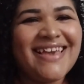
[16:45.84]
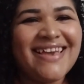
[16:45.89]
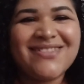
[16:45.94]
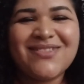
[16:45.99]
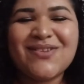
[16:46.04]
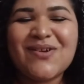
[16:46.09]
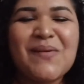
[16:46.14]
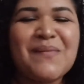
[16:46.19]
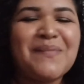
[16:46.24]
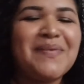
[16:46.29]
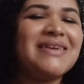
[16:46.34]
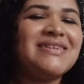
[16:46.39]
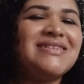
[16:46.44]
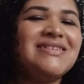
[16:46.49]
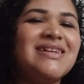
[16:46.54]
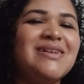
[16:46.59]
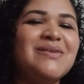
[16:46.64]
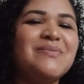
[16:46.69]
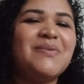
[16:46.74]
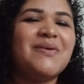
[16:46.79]
Eu tô
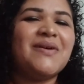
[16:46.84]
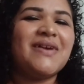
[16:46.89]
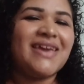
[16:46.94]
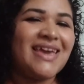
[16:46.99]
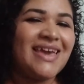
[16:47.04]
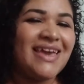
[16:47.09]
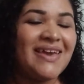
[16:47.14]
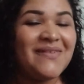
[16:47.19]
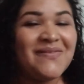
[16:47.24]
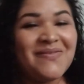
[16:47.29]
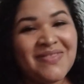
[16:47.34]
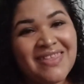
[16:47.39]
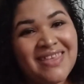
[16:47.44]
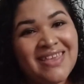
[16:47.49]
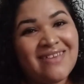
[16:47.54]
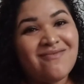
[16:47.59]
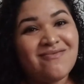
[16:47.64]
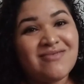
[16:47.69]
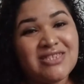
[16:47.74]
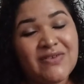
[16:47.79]
compartilhando porque
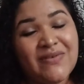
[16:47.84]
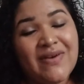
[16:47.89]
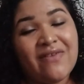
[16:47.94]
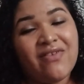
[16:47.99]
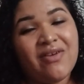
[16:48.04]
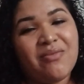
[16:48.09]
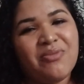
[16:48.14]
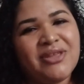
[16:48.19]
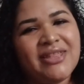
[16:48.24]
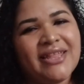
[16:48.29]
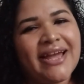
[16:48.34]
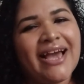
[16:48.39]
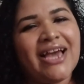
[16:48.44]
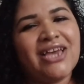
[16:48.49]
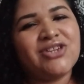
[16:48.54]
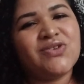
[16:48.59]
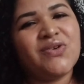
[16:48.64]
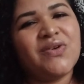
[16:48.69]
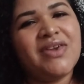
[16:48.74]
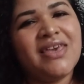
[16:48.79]
você vai ver muita
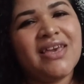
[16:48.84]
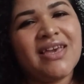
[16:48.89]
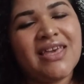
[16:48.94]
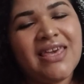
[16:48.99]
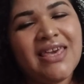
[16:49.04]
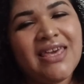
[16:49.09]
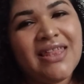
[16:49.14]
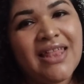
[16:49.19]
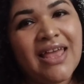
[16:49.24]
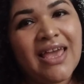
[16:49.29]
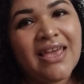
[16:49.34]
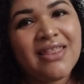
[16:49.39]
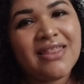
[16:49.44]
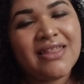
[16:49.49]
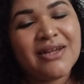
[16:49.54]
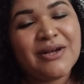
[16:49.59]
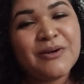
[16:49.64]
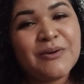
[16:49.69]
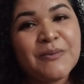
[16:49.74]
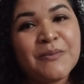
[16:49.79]
cachorrinha aqui, né?
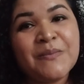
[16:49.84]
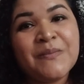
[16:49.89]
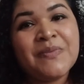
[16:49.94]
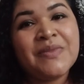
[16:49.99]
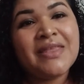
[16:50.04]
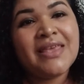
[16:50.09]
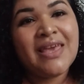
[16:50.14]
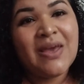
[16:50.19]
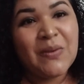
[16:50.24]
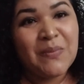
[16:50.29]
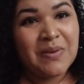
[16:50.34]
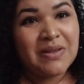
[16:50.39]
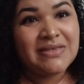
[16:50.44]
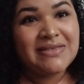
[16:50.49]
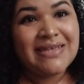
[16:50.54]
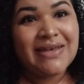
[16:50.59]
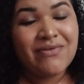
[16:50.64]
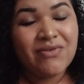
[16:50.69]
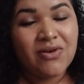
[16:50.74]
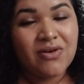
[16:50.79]
Então, eu
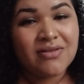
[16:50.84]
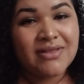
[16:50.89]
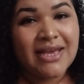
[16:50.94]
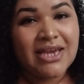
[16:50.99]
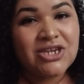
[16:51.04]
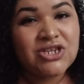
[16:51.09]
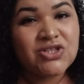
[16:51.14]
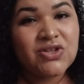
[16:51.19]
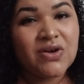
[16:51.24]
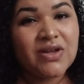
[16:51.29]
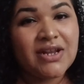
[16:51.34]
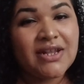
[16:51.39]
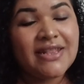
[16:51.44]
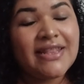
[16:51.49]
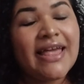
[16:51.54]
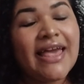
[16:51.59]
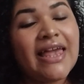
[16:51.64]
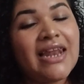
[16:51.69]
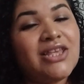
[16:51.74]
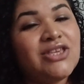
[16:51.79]
precisava contar a história
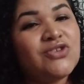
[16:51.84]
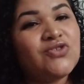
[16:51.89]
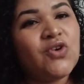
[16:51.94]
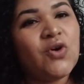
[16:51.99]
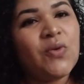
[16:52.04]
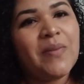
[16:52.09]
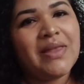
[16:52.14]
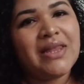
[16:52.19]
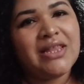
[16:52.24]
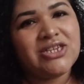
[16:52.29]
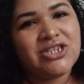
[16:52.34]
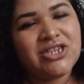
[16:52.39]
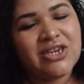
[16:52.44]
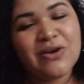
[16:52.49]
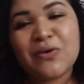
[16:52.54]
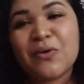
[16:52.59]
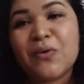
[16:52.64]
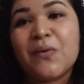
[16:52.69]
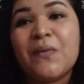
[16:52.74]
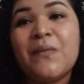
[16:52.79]
dela, de como ela
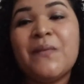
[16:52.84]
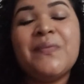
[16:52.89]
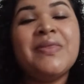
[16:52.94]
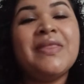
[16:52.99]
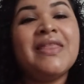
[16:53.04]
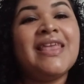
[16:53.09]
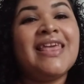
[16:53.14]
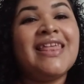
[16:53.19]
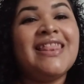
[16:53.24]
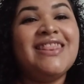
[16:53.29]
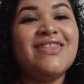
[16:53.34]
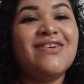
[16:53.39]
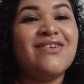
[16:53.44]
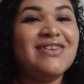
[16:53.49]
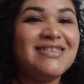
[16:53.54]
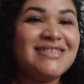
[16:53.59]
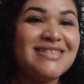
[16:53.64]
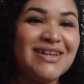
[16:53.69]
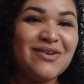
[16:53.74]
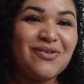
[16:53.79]
chegou.
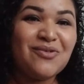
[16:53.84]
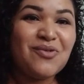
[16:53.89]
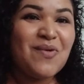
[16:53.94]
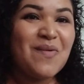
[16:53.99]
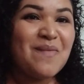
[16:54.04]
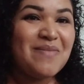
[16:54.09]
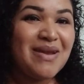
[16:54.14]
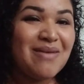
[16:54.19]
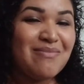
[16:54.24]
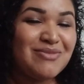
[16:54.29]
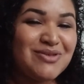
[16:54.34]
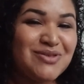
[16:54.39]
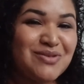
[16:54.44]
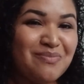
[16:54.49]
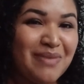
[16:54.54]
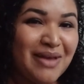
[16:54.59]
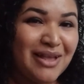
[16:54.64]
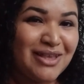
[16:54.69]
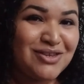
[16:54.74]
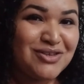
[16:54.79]
Nós não compramos no
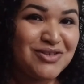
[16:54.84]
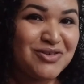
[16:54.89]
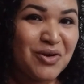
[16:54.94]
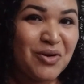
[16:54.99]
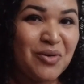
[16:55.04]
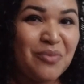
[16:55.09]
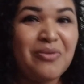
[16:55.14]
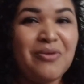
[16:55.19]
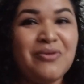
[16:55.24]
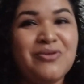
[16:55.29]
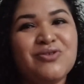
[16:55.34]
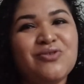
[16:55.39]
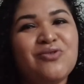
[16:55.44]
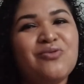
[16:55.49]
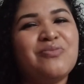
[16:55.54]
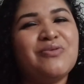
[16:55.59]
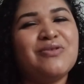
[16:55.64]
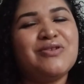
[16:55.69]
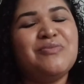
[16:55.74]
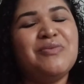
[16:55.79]
pet shop, eu digo
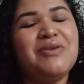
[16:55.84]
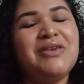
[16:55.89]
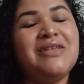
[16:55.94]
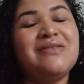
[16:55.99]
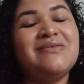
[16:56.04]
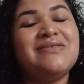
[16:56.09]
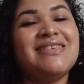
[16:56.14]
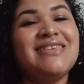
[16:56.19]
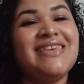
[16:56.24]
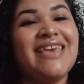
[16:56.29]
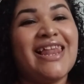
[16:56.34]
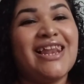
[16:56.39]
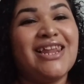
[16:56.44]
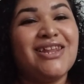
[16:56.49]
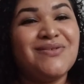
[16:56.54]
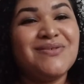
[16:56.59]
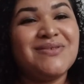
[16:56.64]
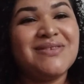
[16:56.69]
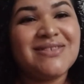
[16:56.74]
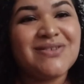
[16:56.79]
para os meninos que ela
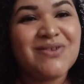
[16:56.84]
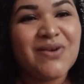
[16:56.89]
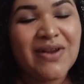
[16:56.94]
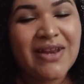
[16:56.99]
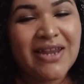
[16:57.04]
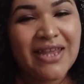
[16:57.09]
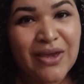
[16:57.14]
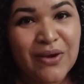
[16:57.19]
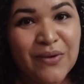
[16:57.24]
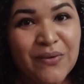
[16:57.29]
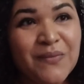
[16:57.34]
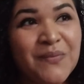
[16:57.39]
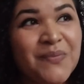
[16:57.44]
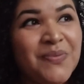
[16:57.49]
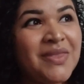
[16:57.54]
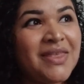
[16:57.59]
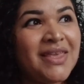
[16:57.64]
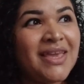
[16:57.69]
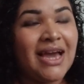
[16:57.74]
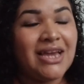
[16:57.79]
nos escolheu.
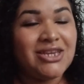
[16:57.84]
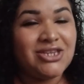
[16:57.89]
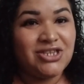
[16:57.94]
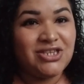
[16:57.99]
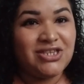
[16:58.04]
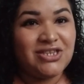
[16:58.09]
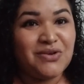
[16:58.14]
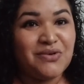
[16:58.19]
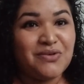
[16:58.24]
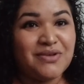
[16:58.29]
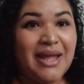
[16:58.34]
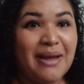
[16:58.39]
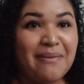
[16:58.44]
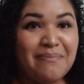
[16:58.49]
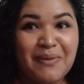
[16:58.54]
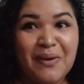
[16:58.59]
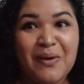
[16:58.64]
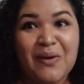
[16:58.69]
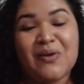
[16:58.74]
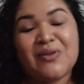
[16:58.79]
A gente chegou na
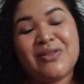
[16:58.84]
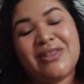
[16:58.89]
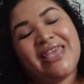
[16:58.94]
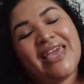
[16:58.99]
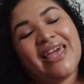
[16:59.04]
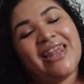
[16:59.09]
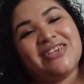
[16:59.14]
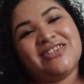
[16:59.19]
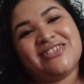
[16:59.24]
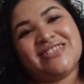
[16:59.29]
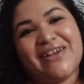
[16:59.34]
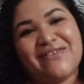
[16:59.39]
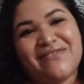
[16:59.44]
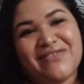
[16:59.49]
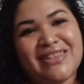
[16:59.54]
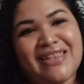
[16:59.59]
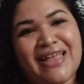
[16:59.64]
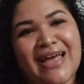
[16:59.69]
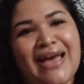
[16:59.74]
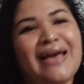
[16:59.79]
porta e ela
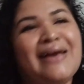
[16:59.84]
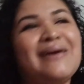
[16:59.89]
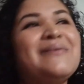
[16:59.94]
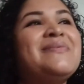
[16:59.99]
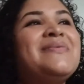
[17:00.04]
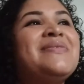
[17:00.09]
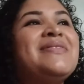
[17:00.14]
estava lá.